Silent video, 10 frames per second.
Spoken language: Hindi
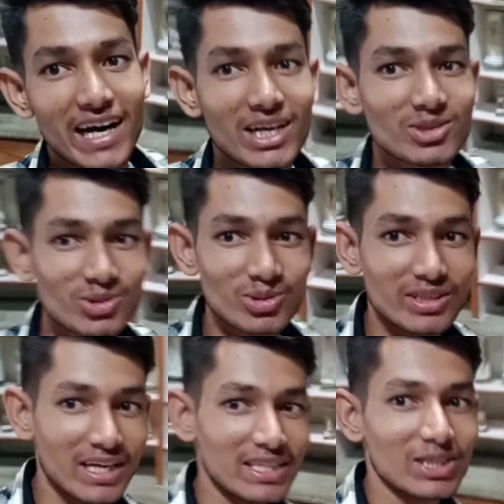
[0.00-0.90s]
आज उसको
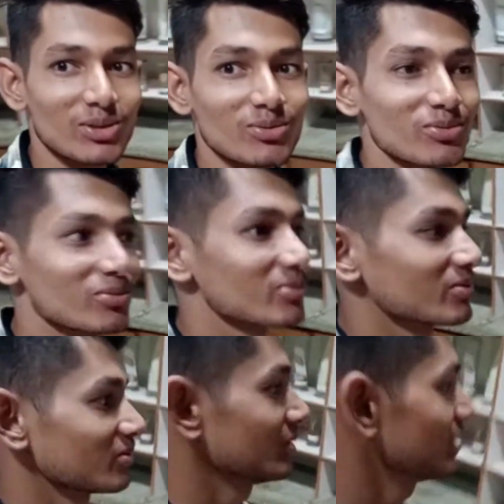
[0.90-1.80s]
दिखाता हूँ
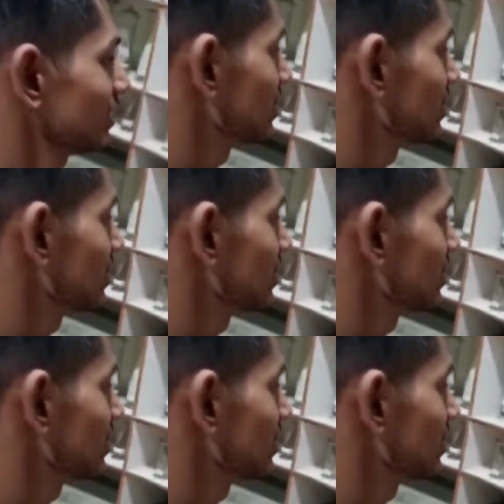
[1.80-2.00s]
तो ये